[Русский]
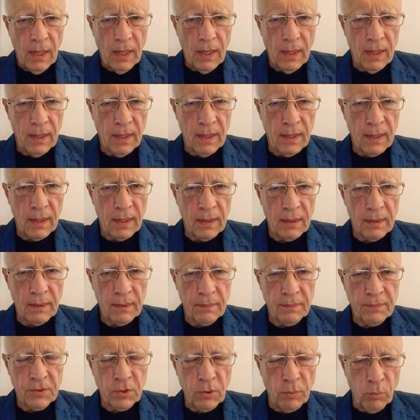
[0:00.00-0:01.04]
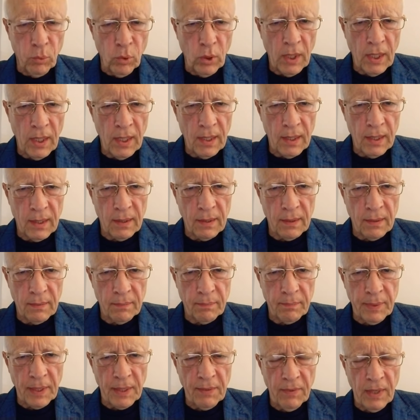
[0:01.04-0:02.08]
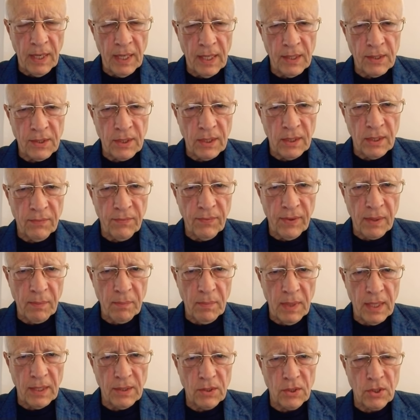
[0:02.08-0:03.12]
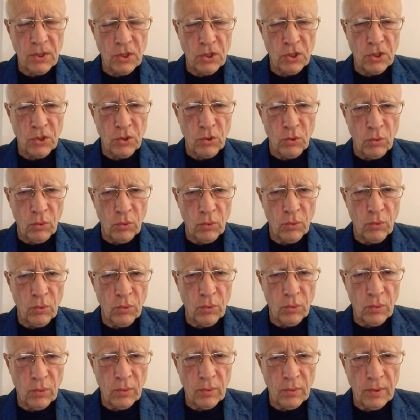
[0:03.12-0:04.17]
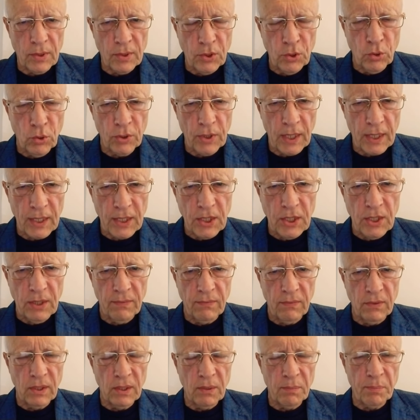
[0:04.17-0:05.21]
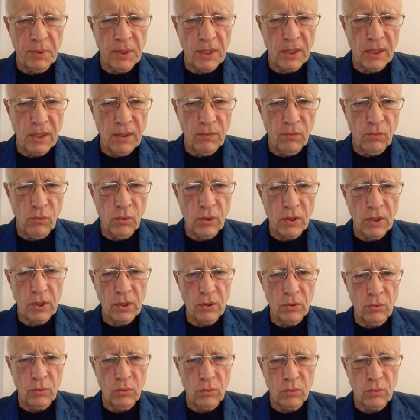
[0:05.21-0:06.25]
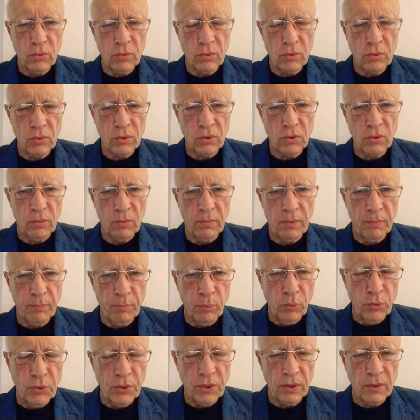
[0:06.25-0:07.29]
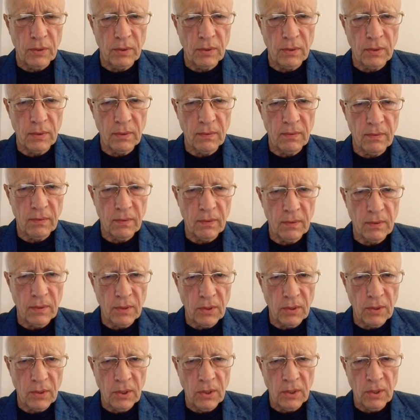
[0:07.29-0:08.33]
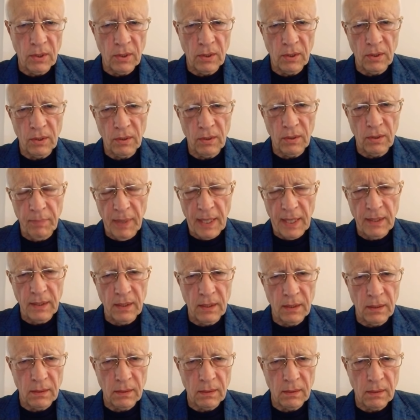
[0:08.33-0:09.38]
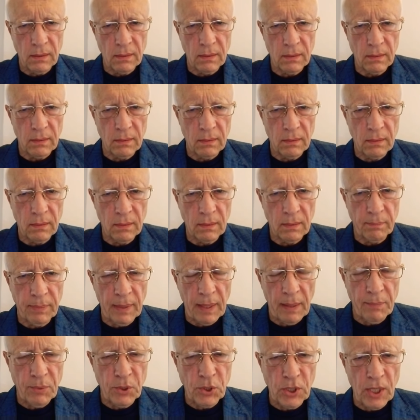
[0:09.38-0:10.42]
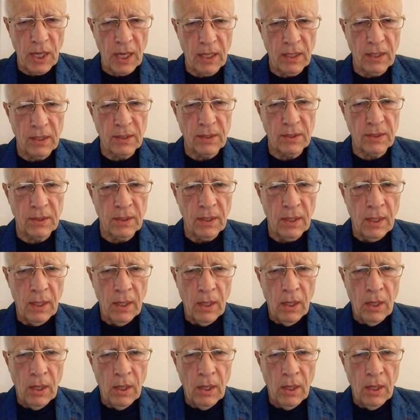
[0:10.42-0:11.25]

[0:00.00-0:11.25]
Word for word: А, все более появляется информации, что идет активные переговоры идут, чтобы Путин э, и Байден пообщались,